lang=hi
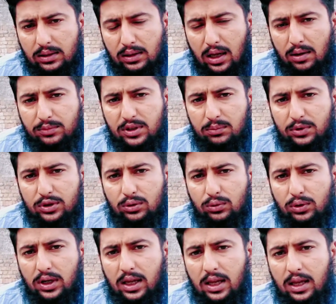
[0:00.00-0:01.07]
नाम से
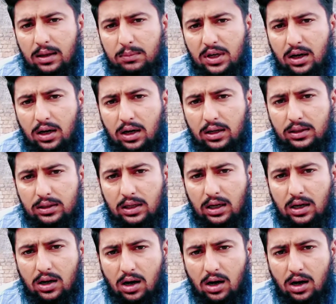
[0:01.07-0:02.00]
मशहूर हैं इमरान